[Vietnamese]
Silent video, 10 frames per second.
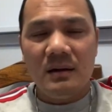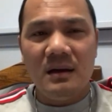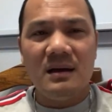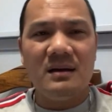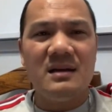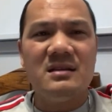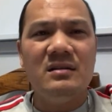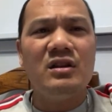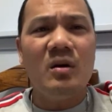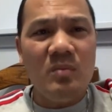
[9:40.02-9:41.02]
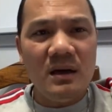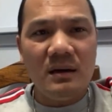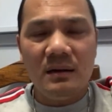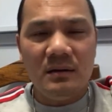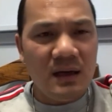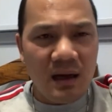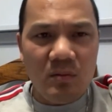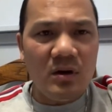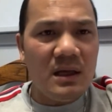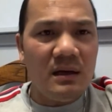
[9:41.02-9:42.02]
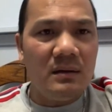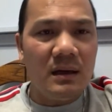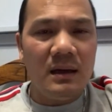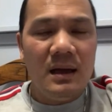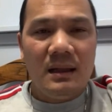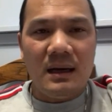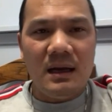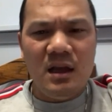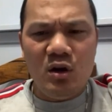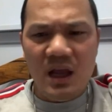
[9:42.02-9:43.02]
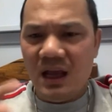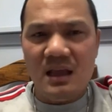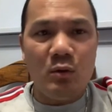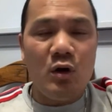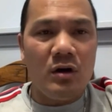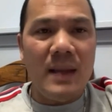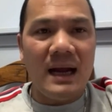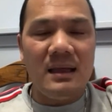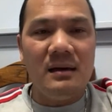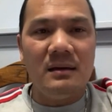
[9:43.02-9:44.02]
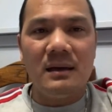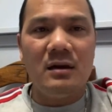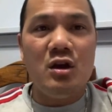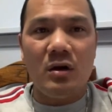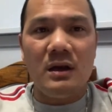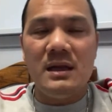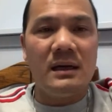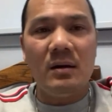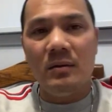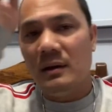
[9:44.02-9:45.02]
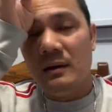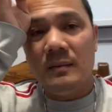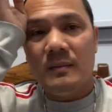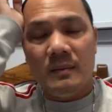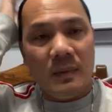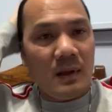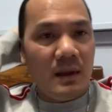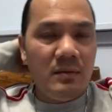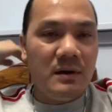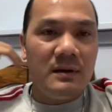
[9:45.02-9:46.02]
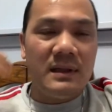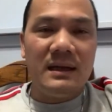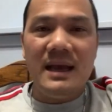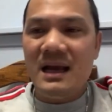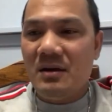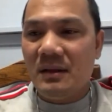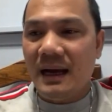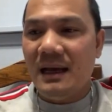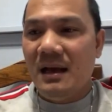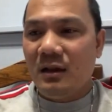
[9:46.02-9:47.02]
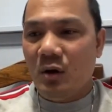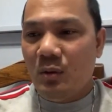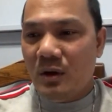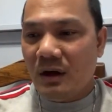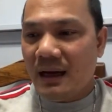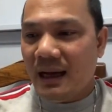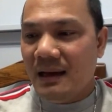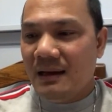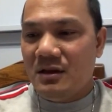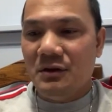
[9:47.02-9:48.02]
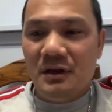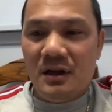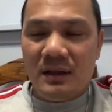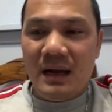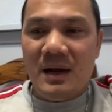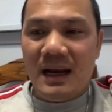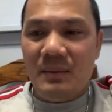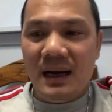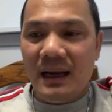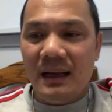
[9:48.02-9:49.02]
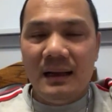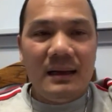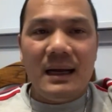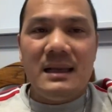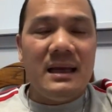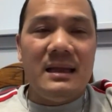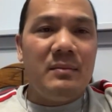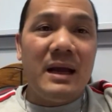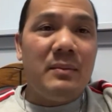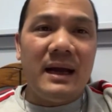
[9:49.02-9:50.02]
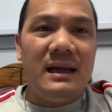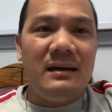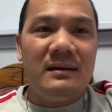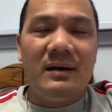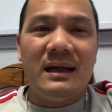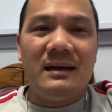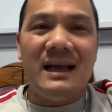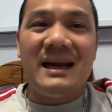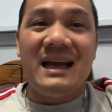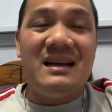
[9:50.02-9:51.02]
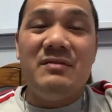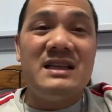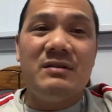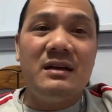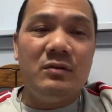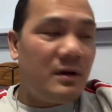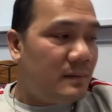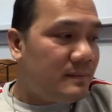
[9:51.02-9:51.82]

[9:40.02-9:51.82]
cái cái xứ nó thông minh người nào cũng có chiến lược hết thành ra khi nó hè nhau nó ngồi nó bàn chiến lược là nó giọt lên dẫn đầu nhiều người người ta ghét do thái thù do thái chửi do thái ba la ba la các anh chị vẫn mãi mãi gọi là lẹt đẹt đi phía sau đích của nó